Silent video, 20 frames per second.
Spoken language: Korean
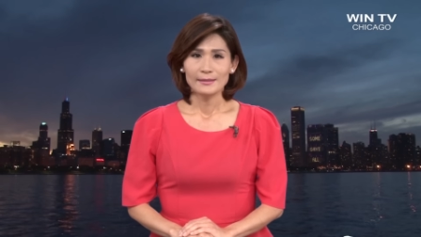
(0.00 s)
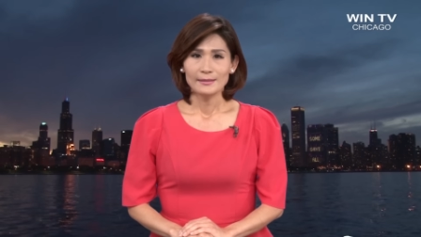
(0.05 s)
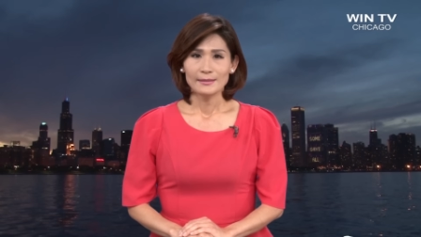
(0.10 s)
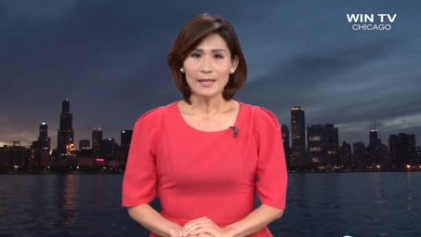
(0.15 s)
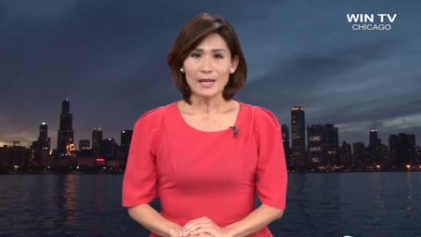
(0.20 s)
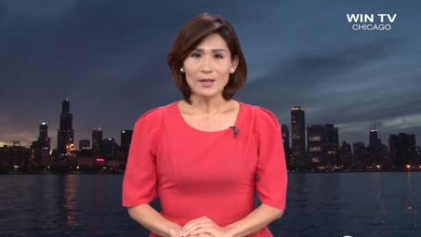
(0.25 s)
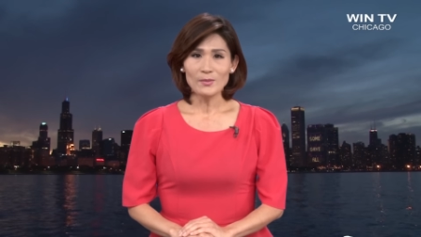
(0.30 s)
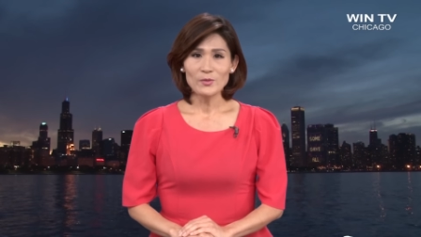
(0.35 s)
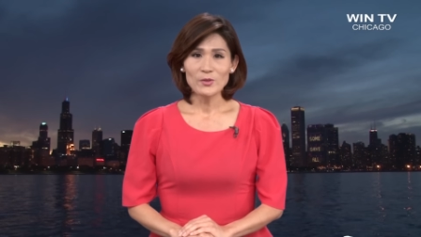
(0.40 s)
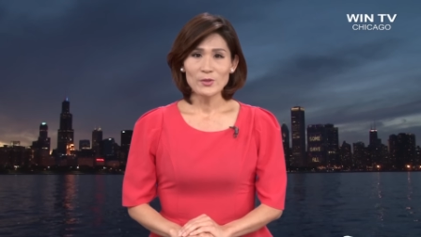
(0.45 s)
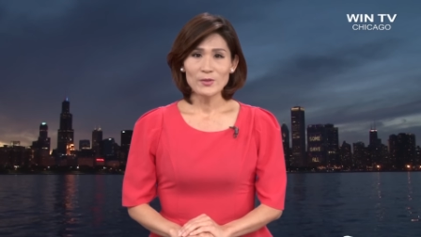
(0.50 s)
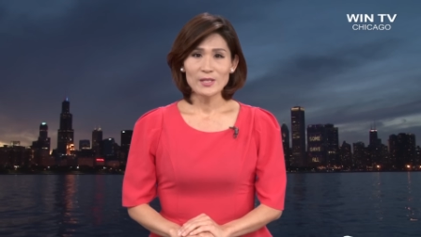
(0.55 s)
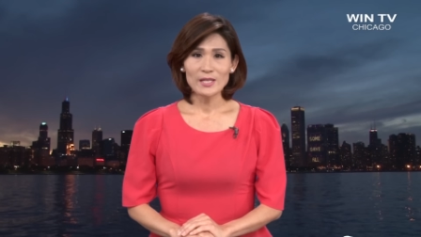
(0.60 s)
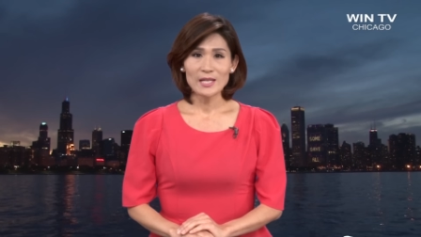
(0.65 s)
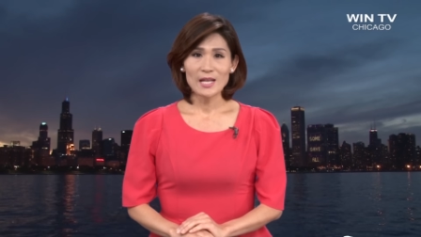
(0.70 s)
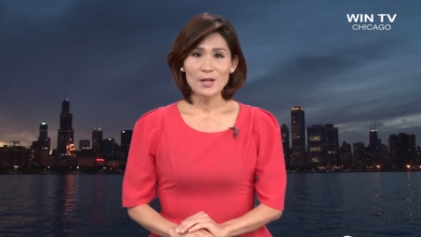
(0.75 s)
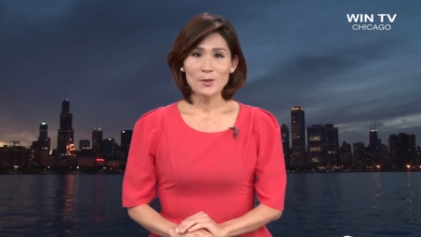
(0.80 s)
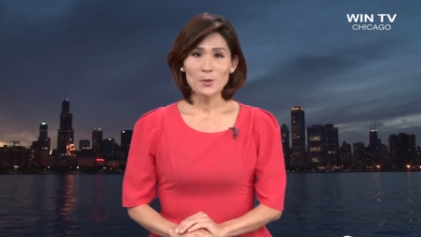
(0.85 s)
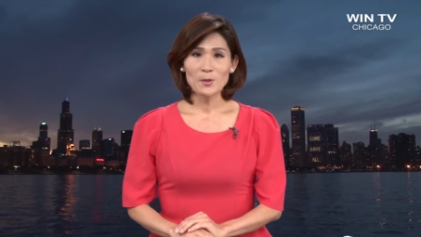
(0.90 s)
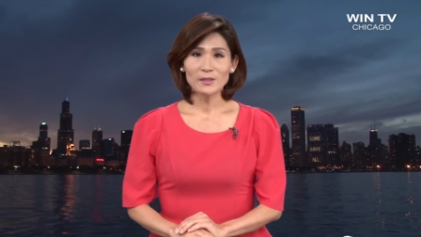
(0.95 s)
다음 주
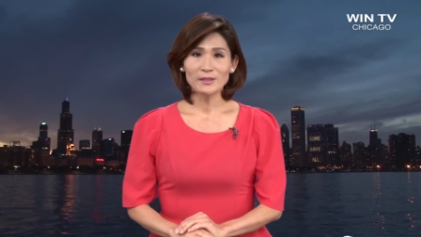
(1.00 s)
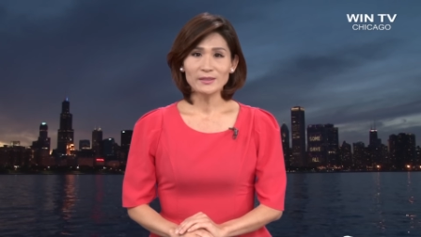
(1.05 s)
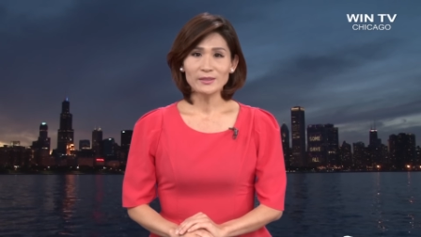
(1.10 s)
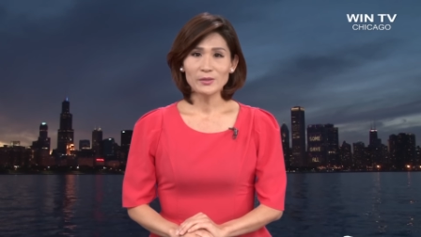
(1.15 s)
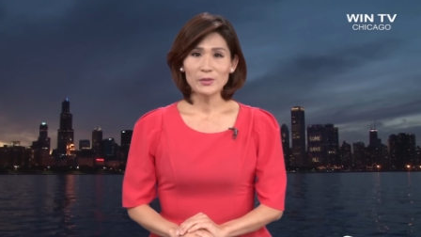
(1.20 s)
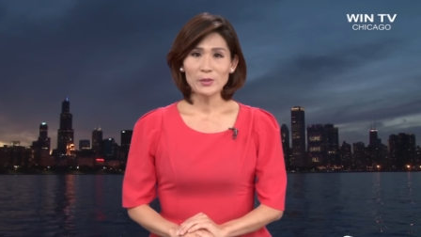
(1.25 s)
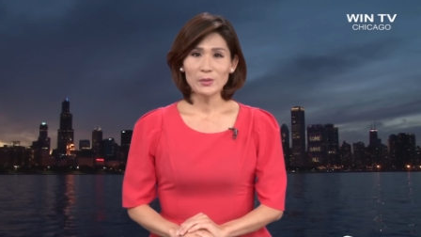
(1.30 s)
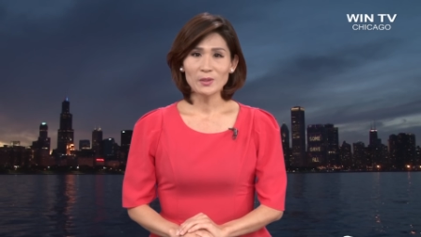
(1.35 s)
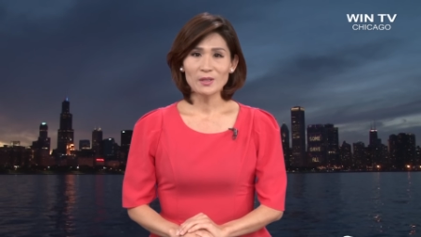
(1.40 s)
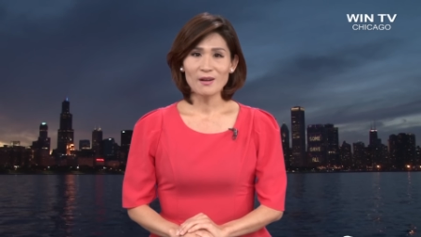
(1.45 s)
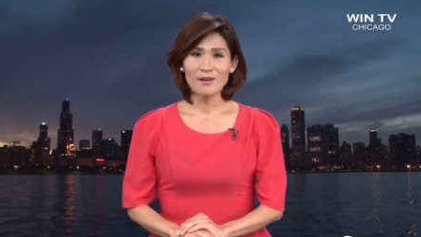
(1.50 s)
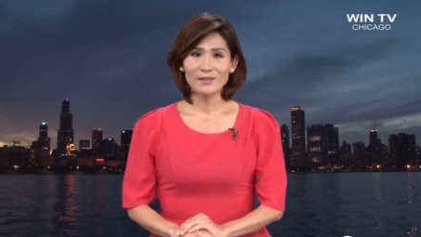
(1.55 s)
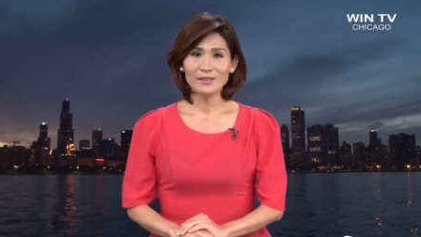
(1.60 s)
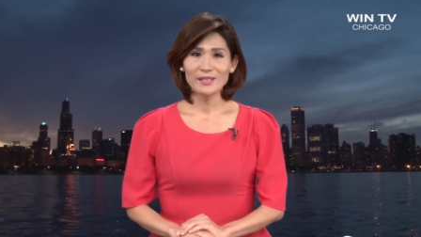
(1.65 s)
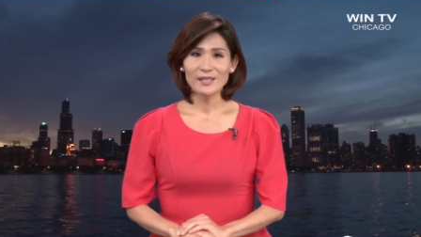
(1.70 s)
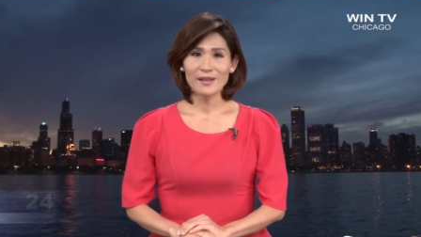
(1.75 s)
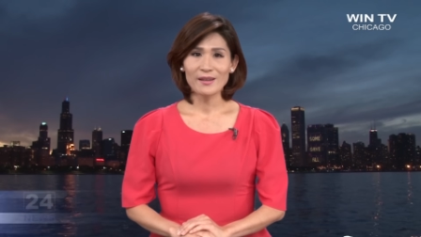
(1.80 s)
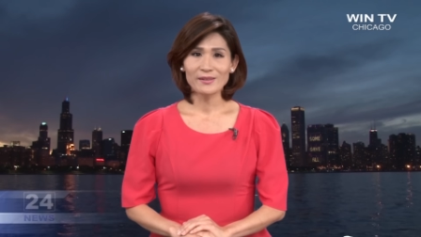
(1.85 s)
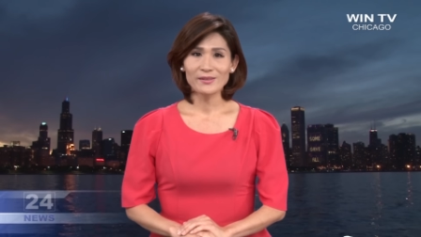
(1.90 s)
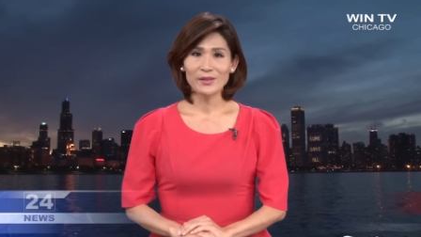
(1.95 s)
시카고 근교
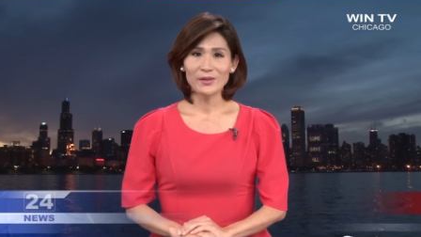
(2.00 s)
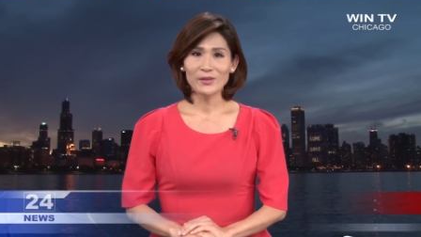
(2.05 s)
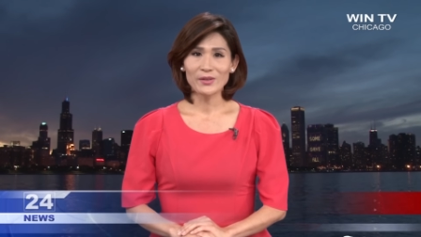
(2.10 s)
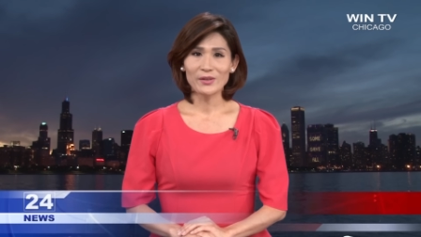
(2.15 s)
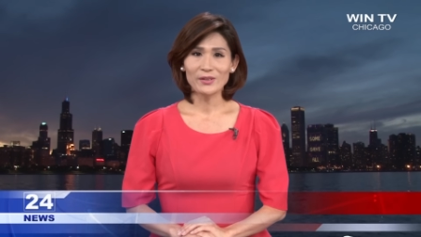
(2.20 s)
건의에서